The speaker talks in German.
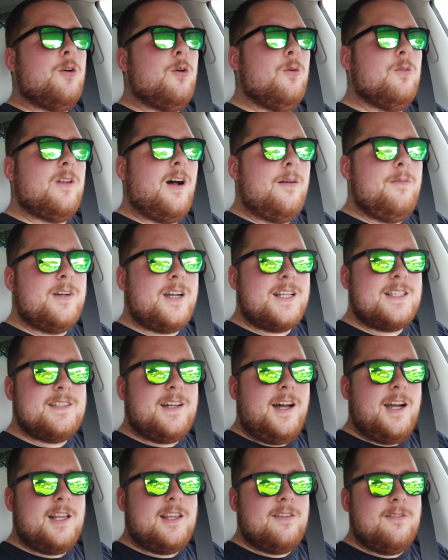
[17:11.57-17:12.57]
Und da haben wir
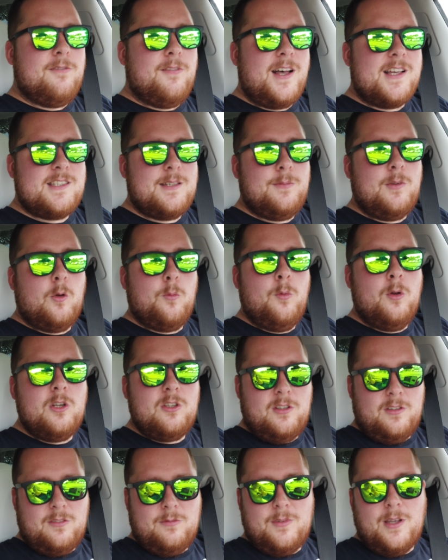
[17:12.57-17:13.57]
gezeigt, was eben noch
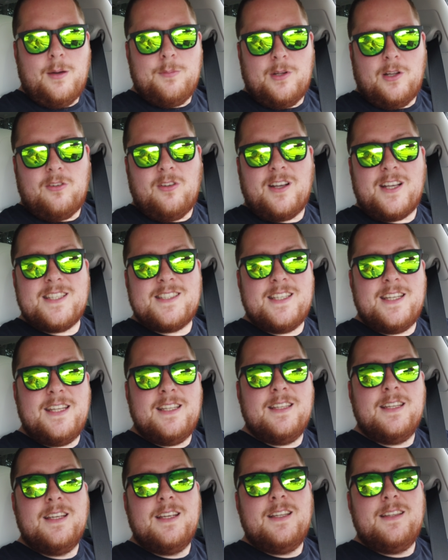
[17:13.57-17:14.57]
möglich ist. Und wir haben auch da
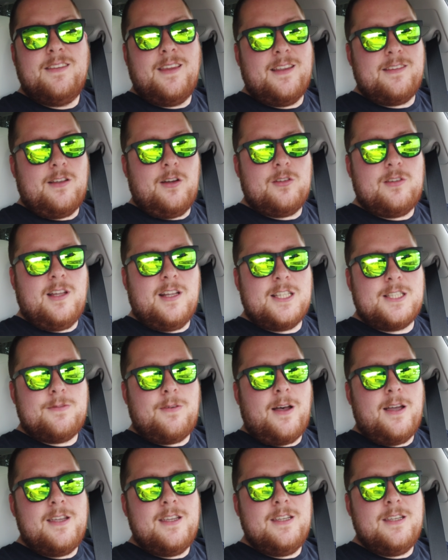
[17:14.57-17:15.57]
gesehen, dass auch da
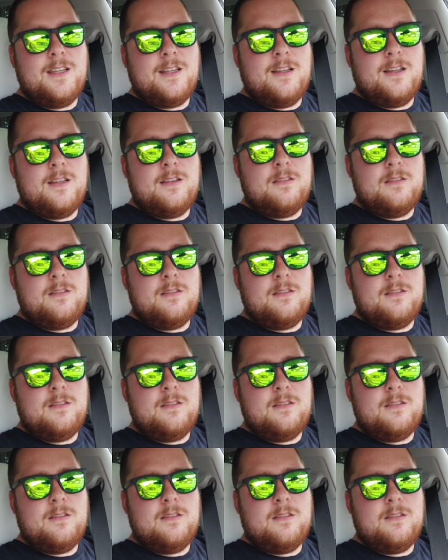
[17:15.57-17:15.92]
zwei